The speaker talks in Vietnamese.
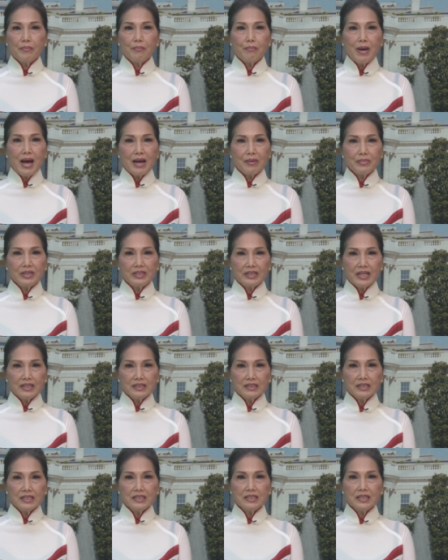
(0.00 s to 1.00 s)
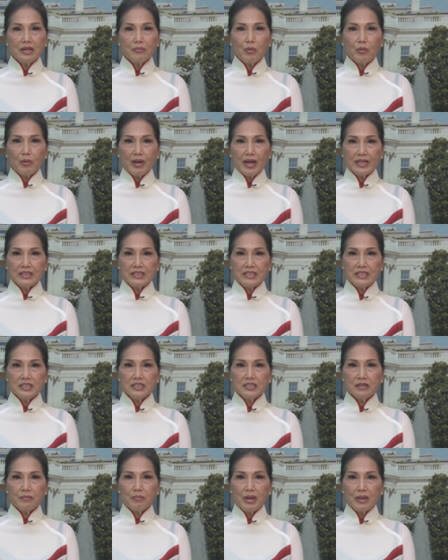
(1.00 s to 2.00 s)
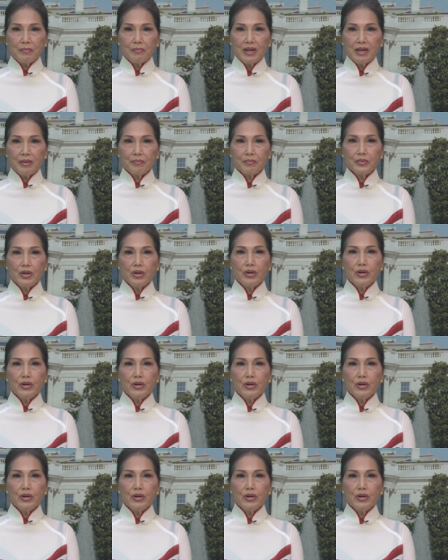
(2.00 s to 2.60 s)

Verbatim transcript: 30 tháng 4 năm 1975